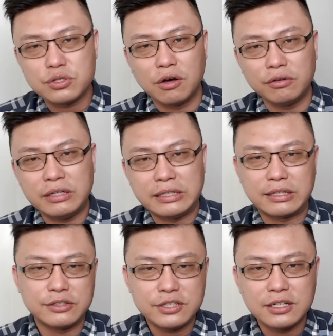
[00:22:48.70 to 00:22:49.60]
去之后，你
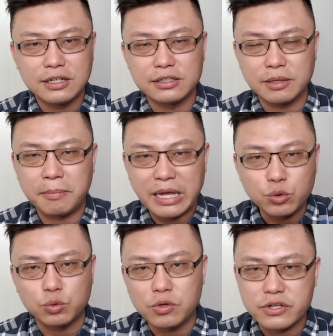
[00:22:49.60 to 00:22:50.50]
的任何的
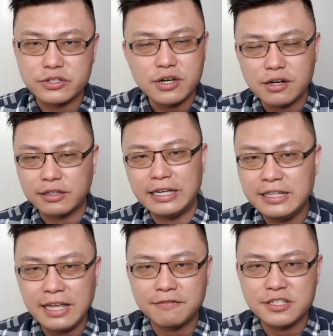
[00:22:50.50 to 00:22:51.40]
美股或者是任何的
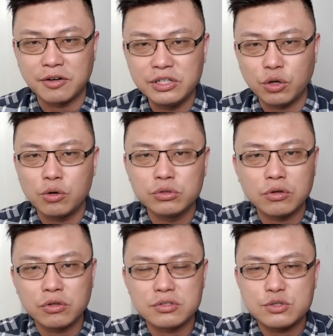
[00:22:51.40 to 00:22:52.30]
ETF 交易，通
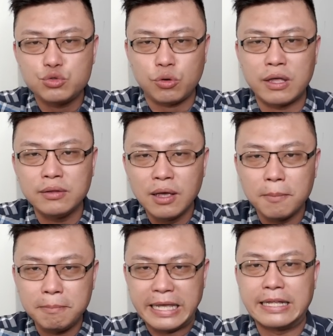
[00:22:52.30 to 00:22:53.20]
通都是全
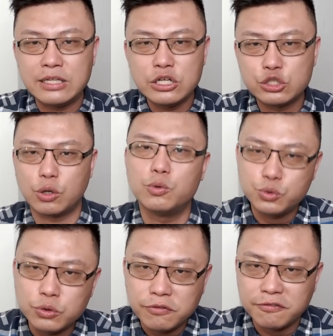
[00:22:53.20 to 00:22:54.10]
免手
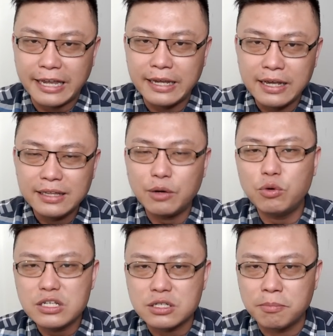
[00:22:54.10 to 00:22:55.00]
续费。
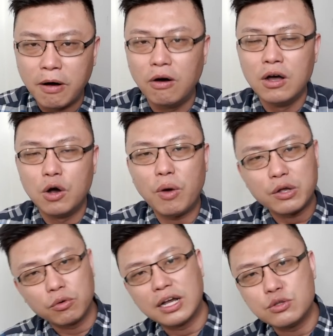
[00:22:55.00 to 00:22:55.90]
但为什么
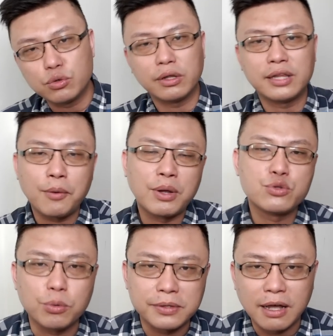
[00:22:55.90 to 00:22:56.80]
外国可以做到，台
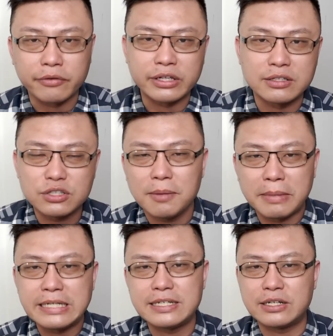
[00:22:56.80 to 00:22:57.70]
湾做不到呢？这
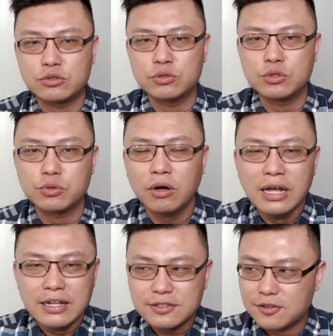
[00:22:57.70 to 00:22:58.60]
很明显的，就是
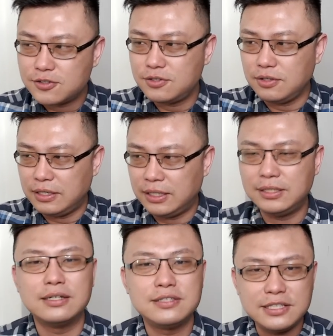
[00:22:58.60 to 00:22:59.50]
说这是一
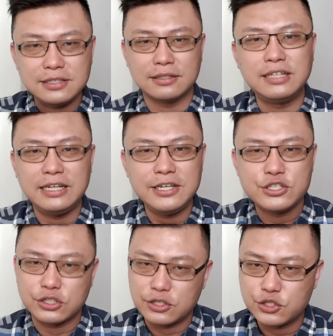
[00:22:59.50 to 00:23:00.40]
个既得利
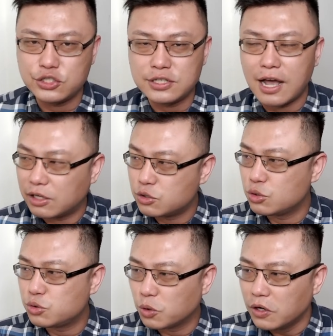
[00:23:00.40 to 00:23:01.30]
益者的市场，
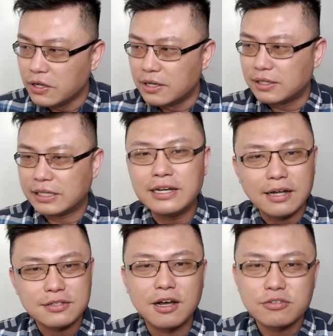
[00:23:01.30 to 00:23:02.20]
也就是说，
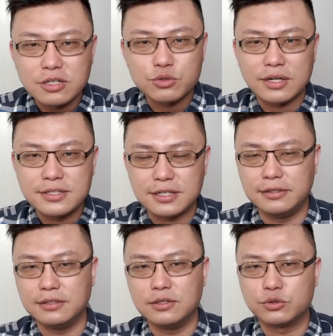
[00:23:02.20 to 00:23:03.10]
银行是靠这个赚
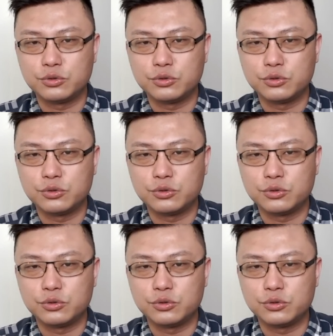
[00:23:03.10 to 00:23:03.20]
钱的，